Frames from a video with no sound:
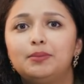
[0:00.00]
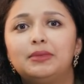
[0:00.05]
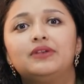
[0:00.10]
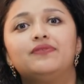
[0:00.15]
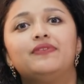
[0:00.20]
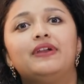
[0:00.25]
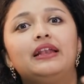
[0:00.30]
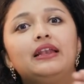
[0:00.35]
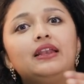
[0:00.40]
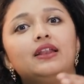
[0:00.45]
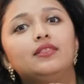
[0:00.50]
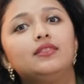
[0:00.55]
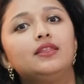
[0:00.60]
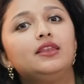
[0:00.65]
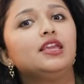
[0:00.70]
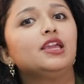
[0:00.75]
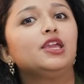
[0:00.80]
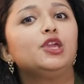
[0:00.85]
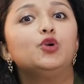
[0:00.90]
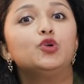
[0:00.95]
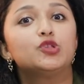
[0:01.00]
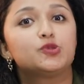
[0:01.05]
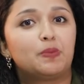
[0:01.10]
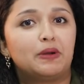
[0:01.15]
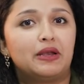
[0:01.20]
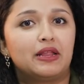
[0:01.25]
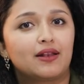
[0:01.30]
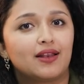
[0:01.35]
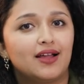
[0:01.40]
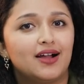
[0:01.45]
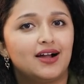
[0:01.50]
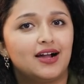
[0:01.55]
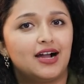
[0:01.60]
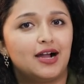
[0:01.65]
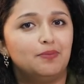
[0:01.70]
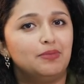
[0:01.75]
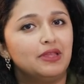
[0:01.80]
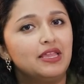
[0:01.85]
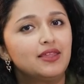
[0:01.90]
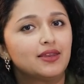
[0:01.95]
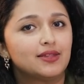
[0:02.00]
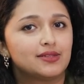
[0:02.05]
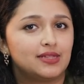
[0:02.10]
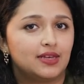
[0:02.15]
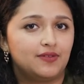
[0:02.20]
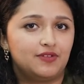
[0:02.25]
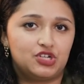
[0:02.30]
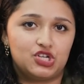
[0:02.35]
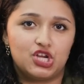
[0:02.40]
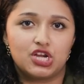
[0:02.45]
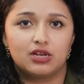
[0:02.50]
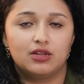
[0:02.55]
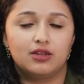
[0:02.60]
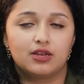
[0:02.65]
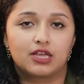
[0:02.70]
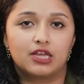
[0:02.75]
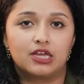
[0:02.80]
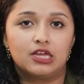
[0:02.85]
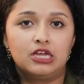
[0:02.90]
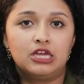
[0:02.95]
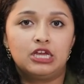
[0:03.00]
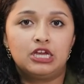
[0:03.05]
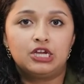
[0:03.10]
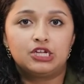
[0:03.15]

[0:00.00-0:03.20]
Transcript: பட் வெளிலிருந்து நீங்கள் யூஸ் பண்ணிக்கலாம் அப்படிங்கிற சில விஷயங்கள் இருக்குது